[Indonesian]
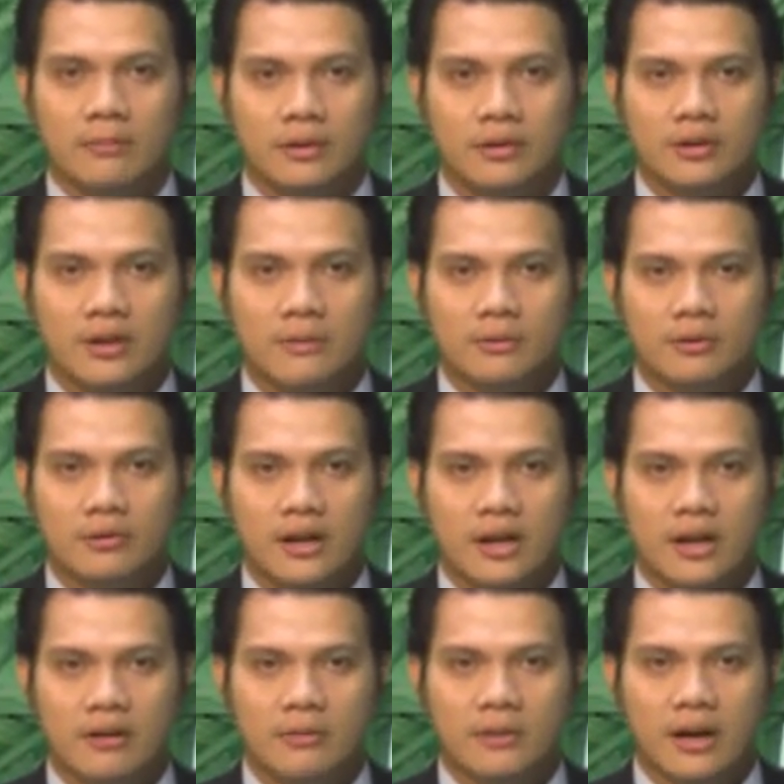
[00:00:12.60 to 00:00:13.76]
Menurutnya
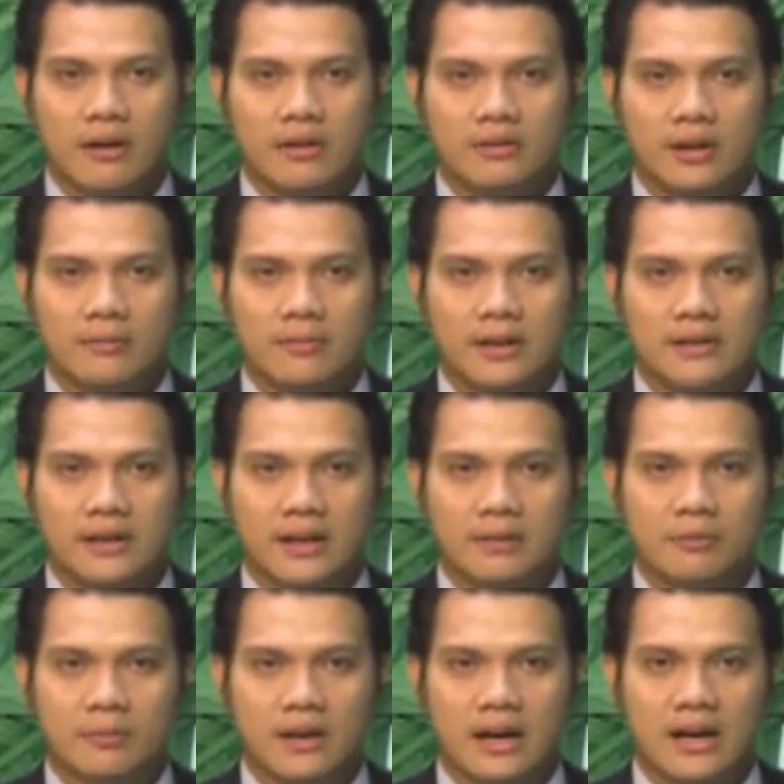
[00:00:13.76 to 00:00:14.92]
penunjukan Dewan Pengawas oleh Presiden
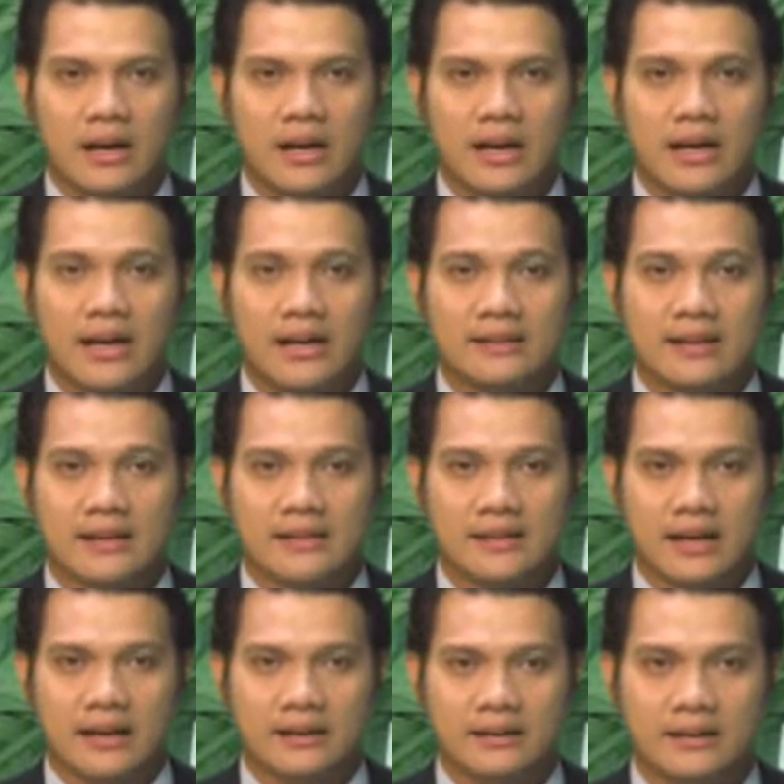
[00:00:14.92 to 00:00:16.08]
merupakan langkah yang
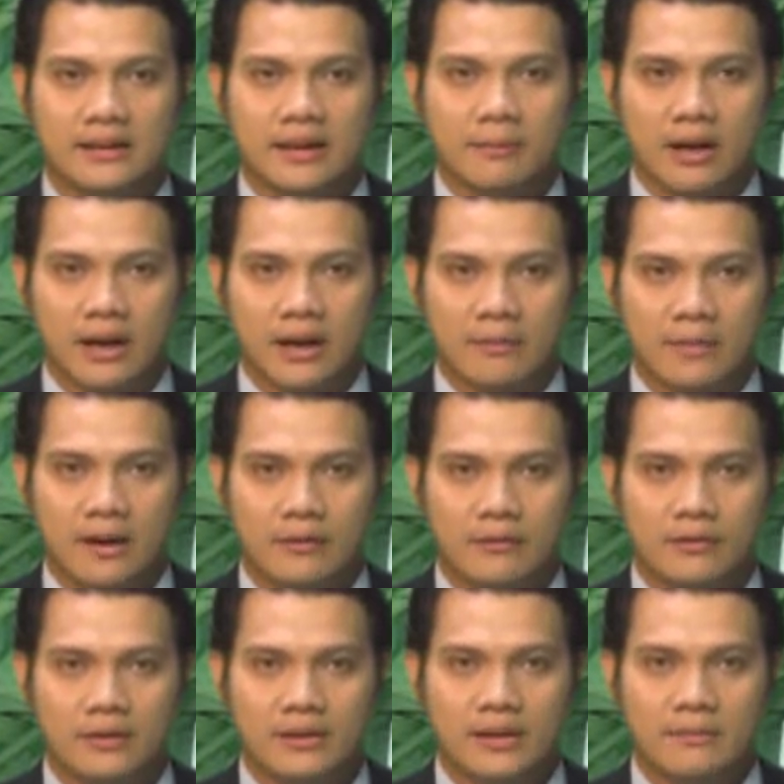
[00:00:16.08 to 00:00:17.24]
sia-sia. Ia beranggapan
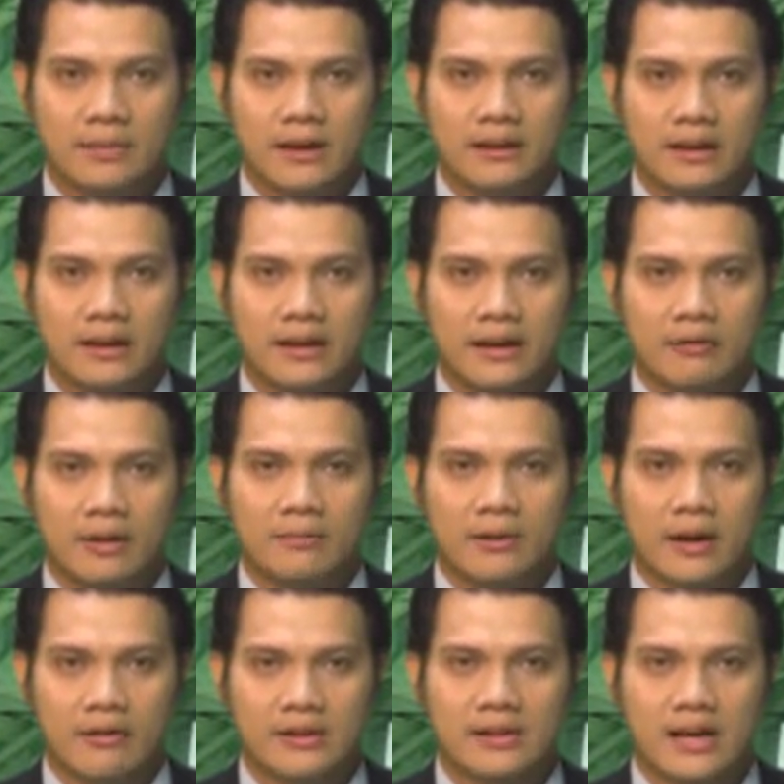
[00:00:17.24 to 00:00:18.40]
fungsi praktek Dewan
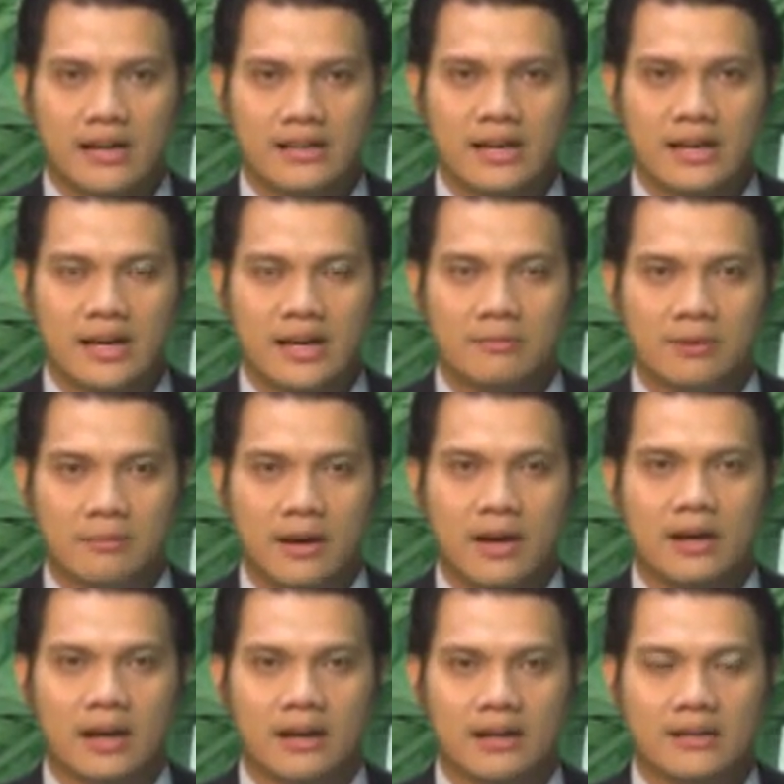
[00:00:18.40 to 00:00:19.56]
Pengawas hanya akan
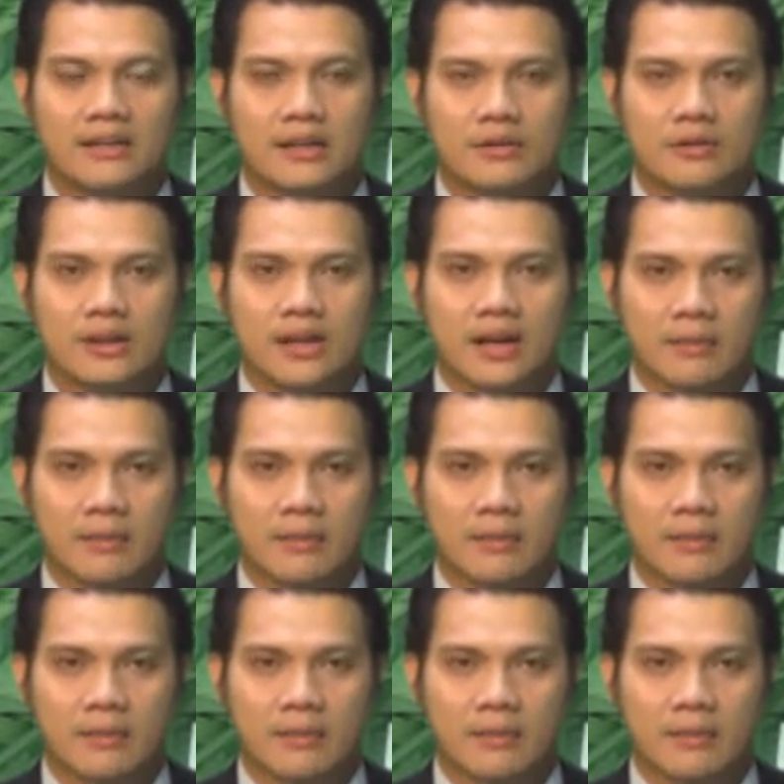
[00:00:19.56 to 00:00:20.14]
melemahkan institusi